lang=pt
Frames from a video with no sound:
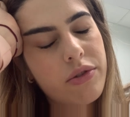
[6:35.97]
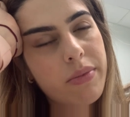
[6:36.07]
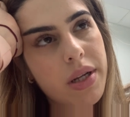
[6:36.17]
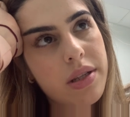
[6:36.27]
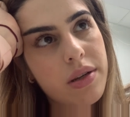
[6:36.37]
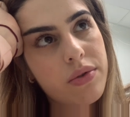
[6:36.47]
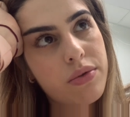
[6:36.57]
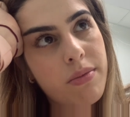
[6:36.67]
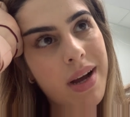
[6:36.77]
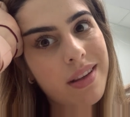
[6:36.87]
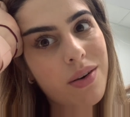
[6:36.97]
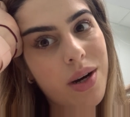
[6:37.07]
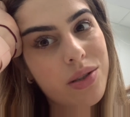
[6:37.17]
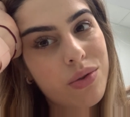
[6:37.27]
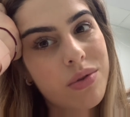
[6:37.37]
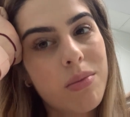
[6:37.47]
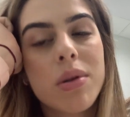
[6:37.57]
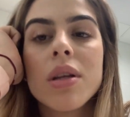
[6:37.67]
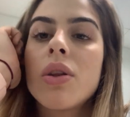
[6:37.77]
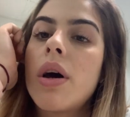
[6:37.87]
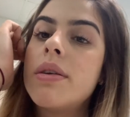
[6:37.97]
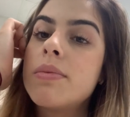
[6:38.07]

tô meio desacostumada, eu acho, com os ambulatórios,